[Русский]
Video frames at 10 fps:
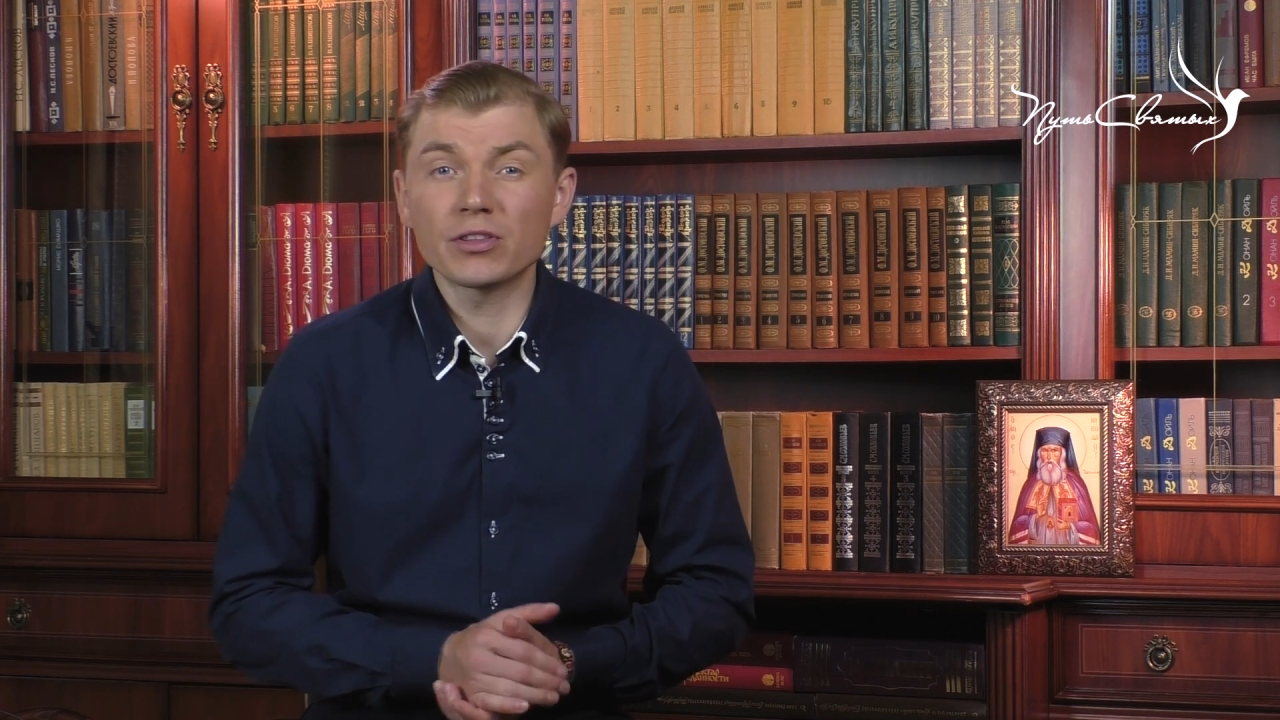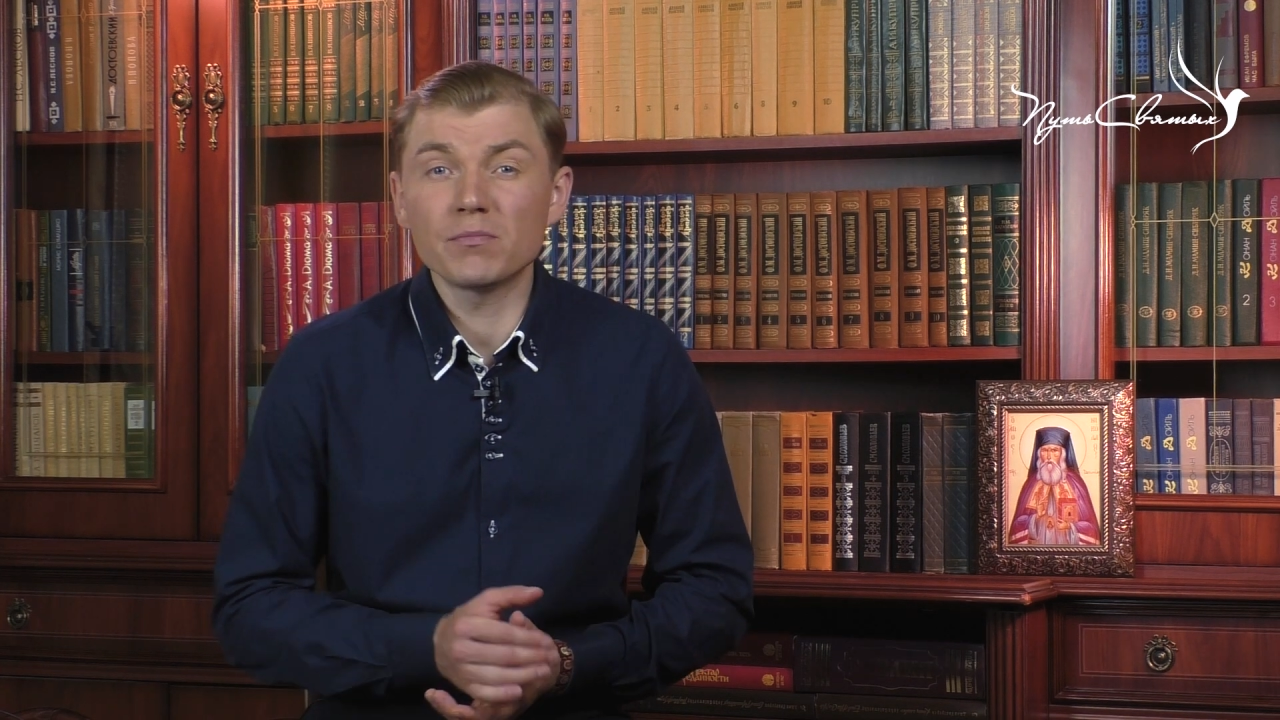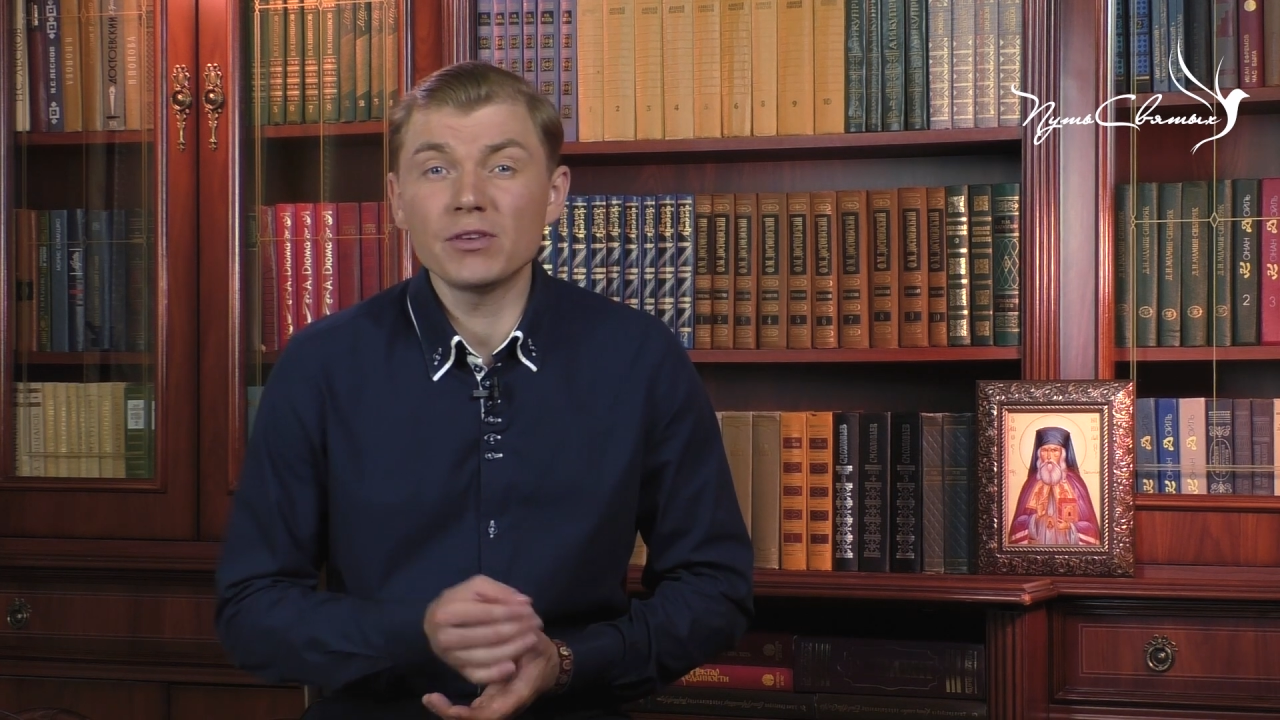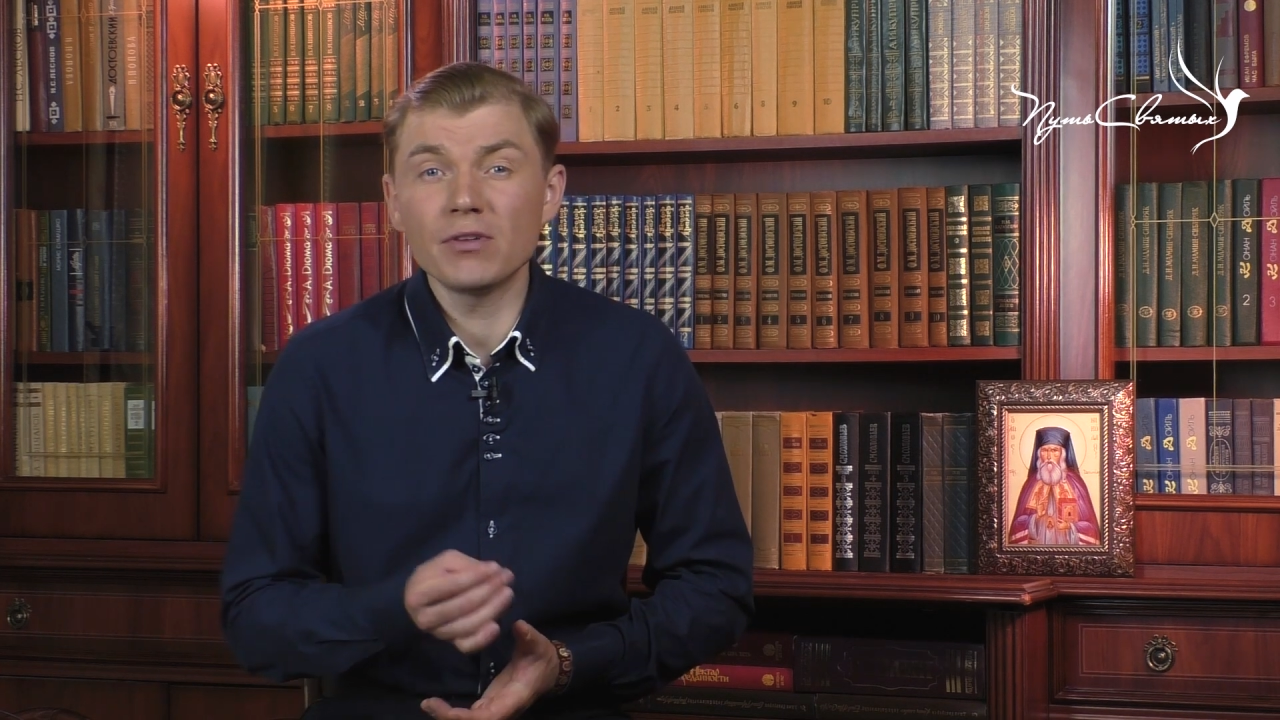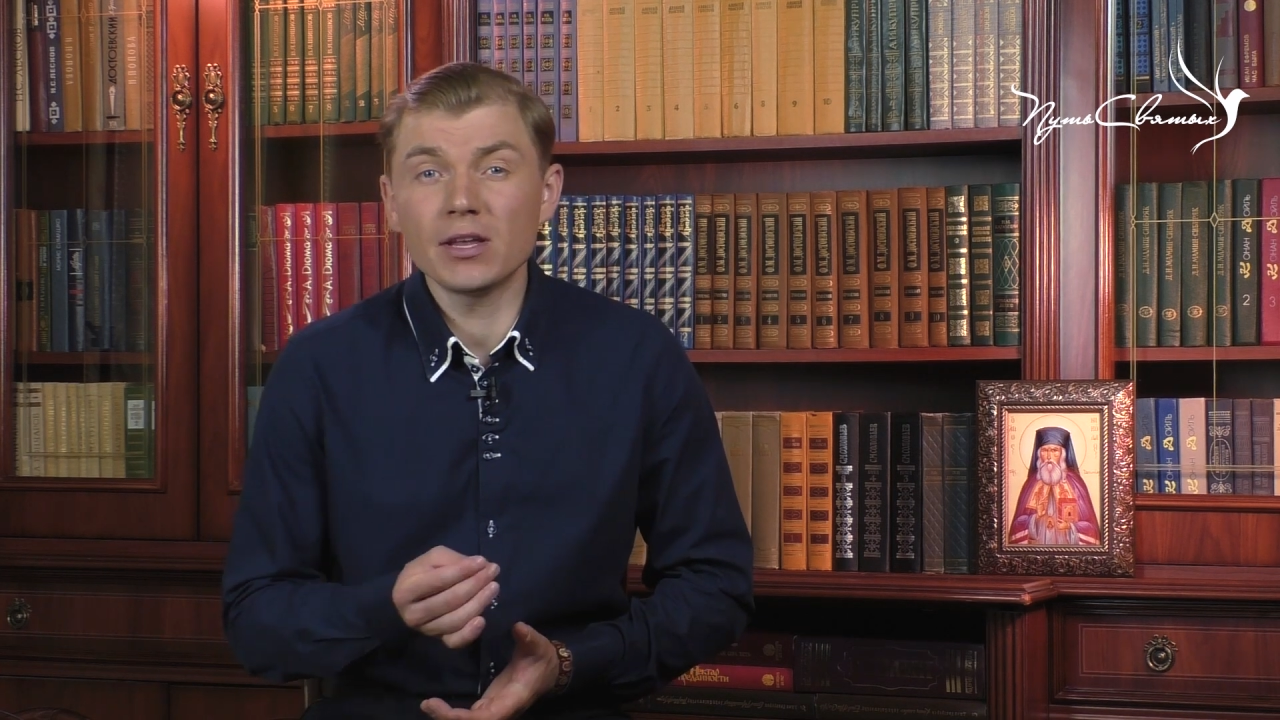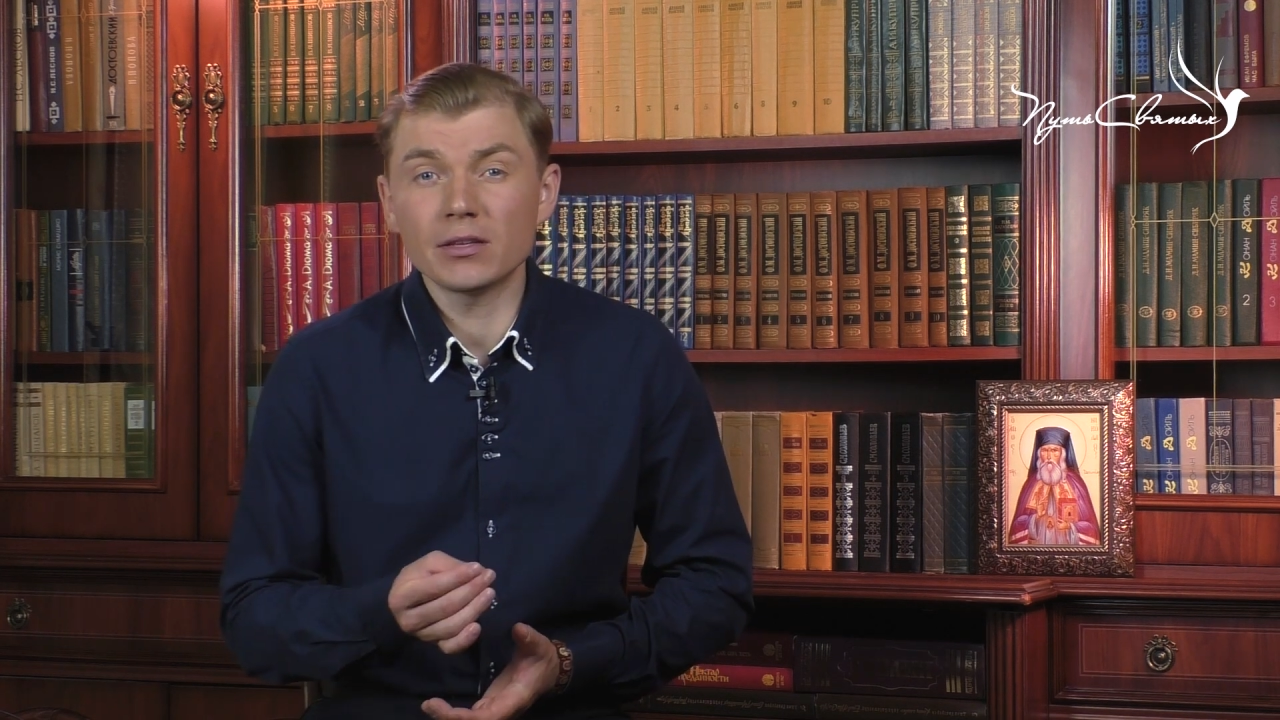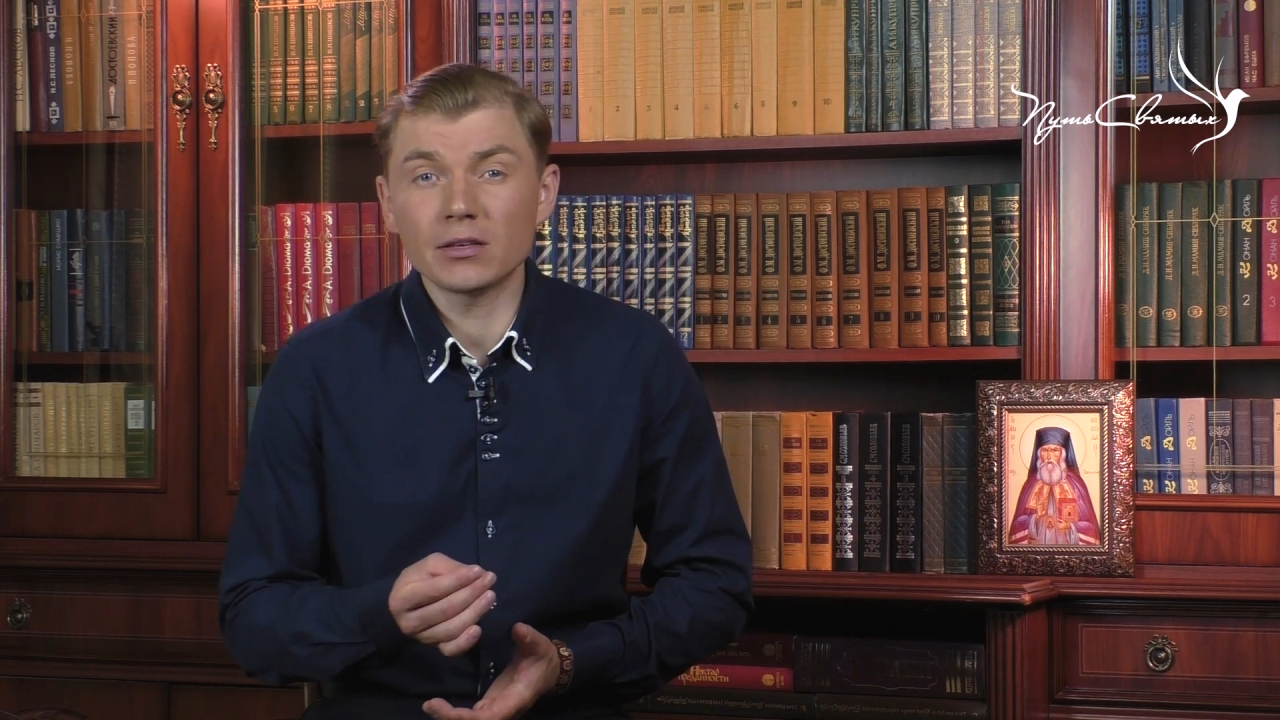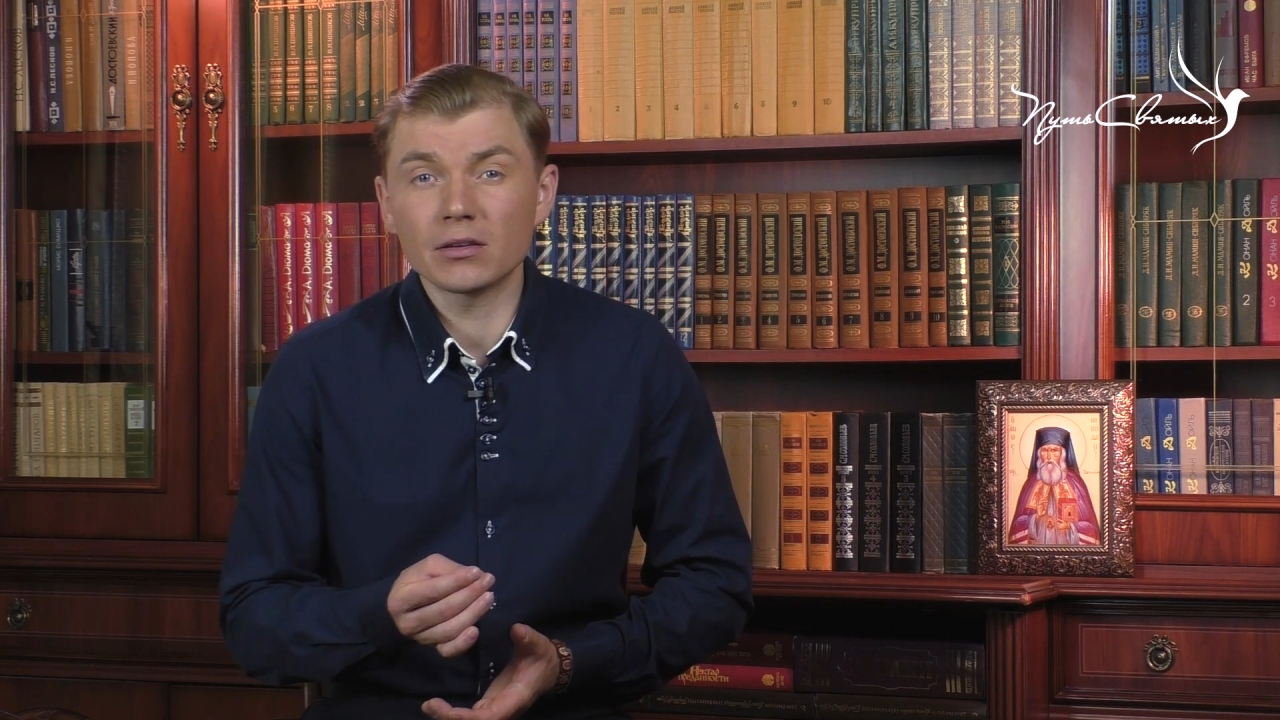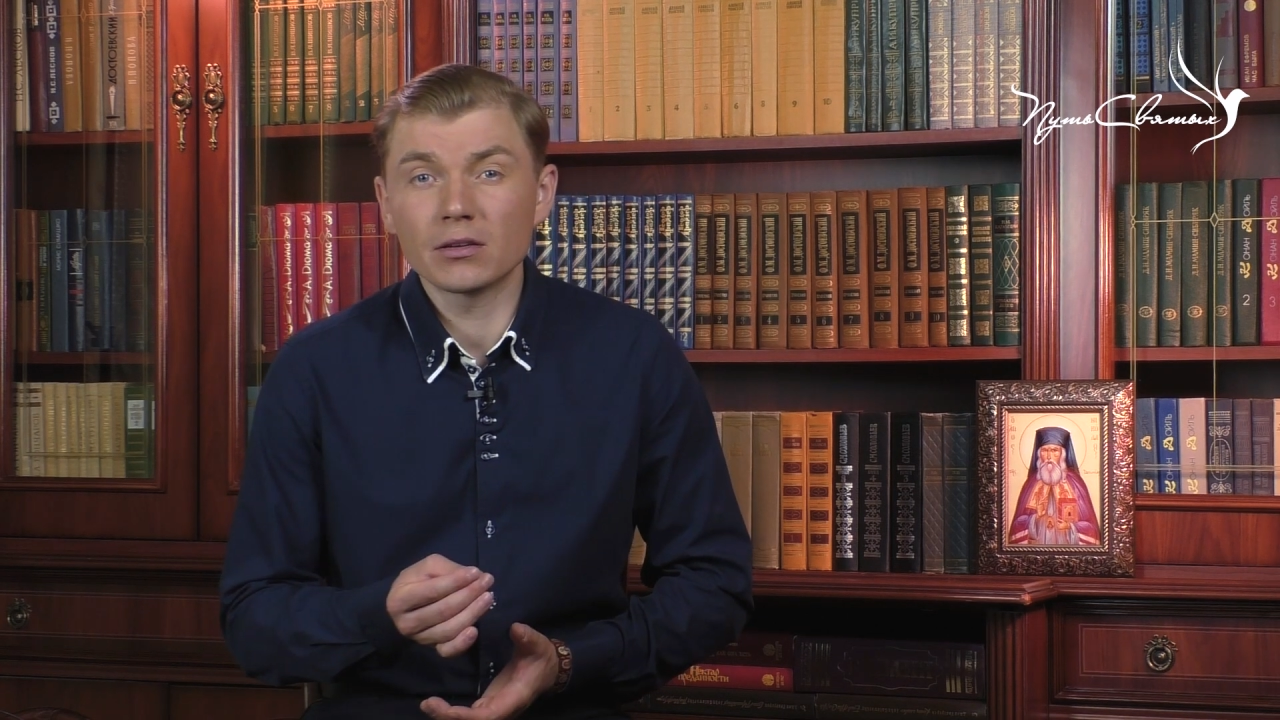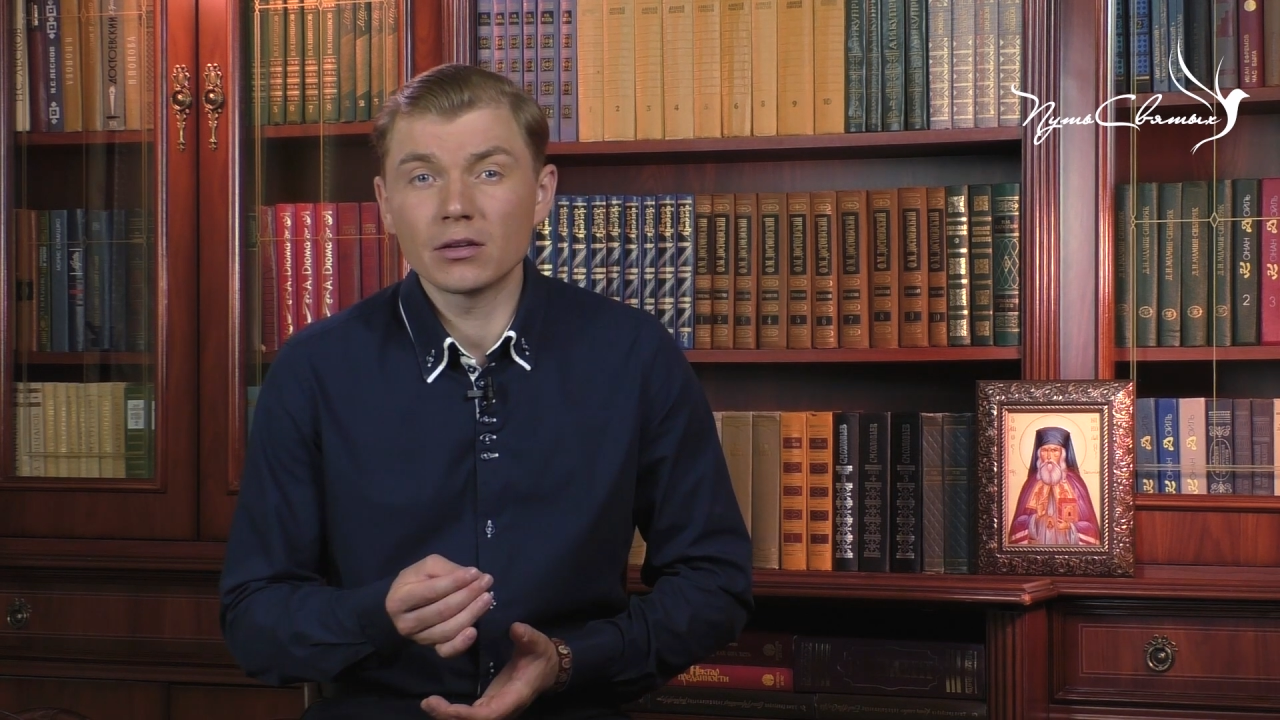
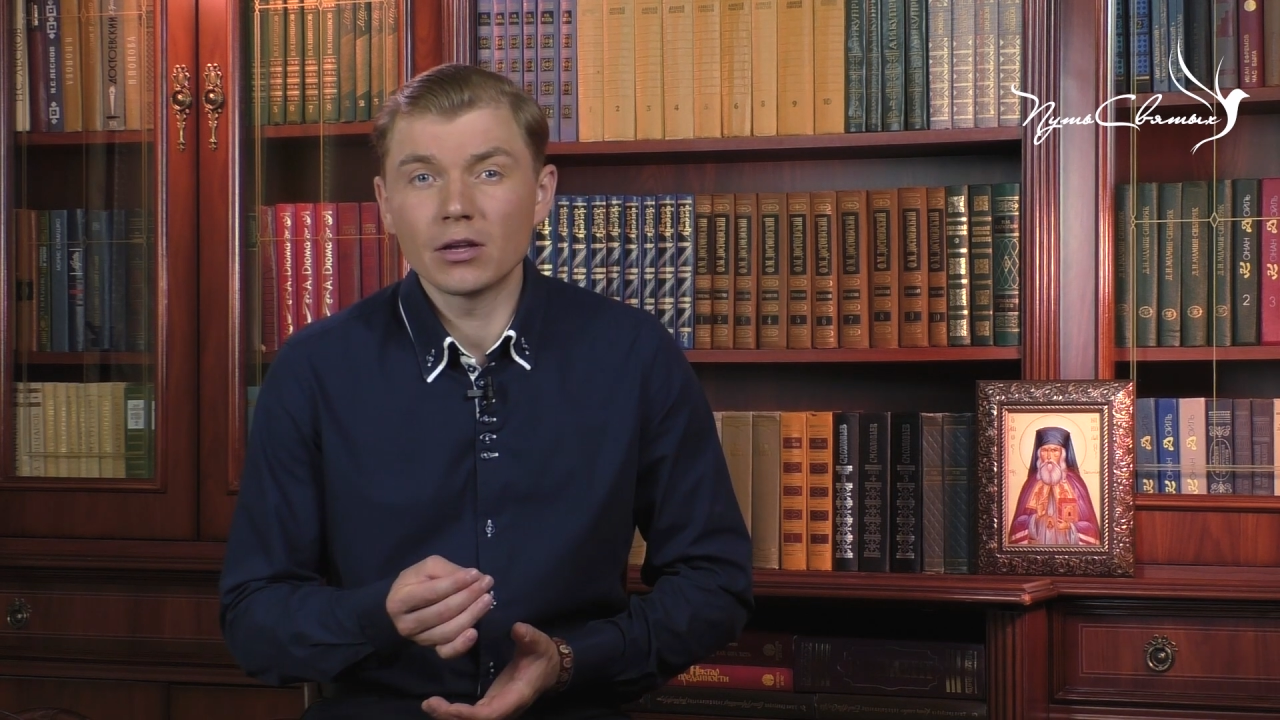объявление